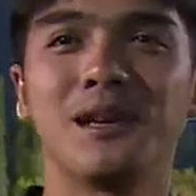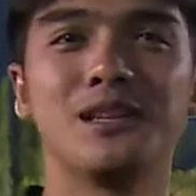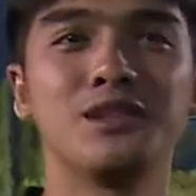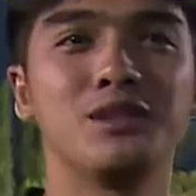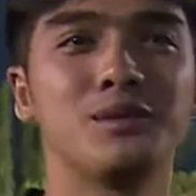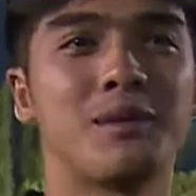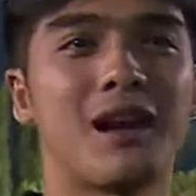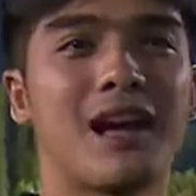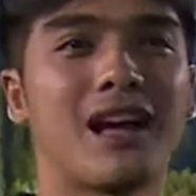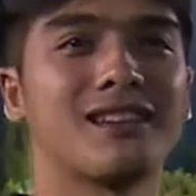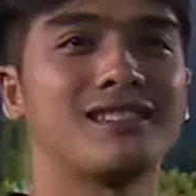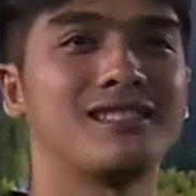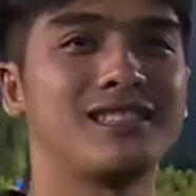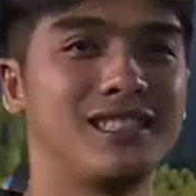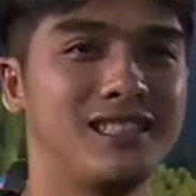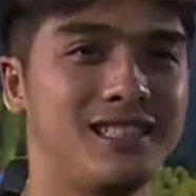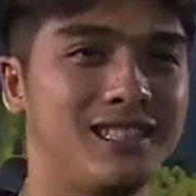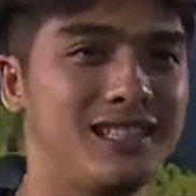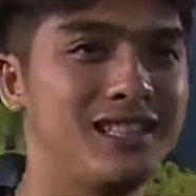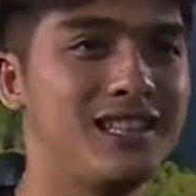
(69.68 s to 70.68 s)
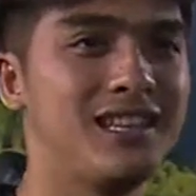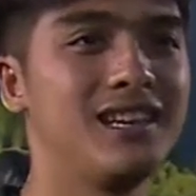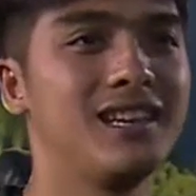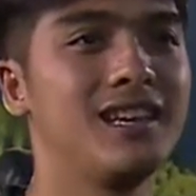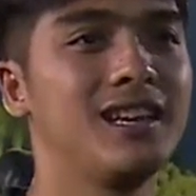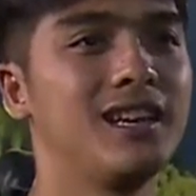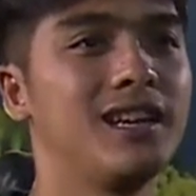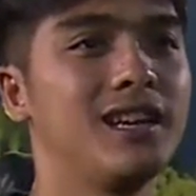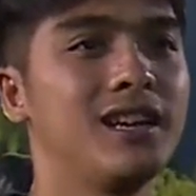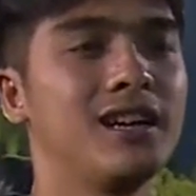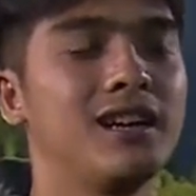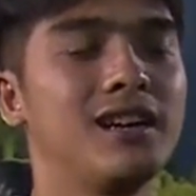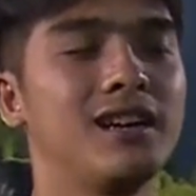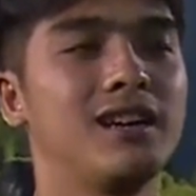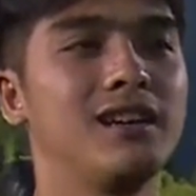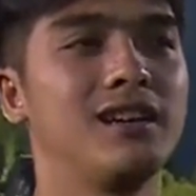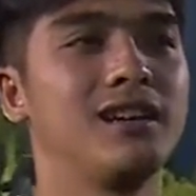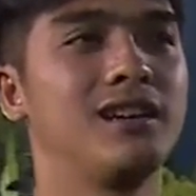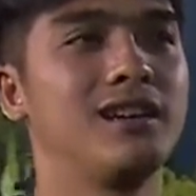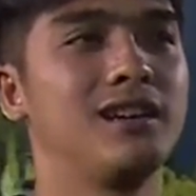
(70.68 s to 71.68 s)
paling cuma ASI,
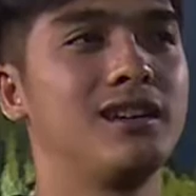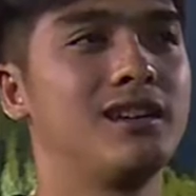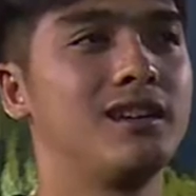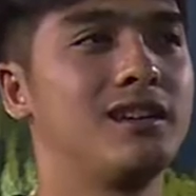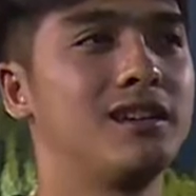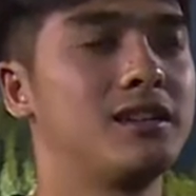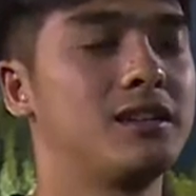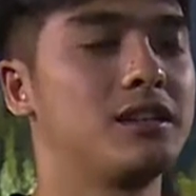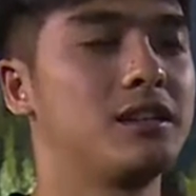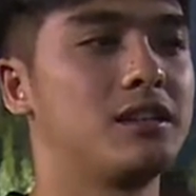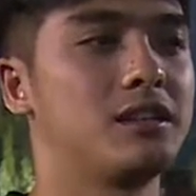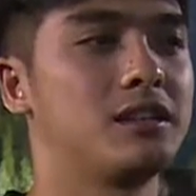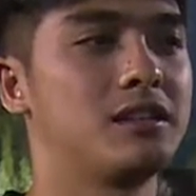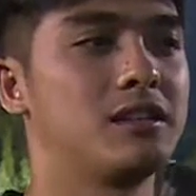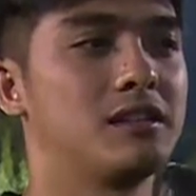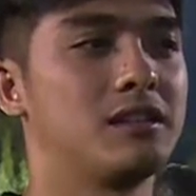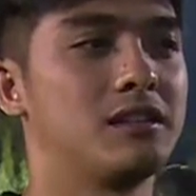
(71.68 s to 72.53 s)
uh,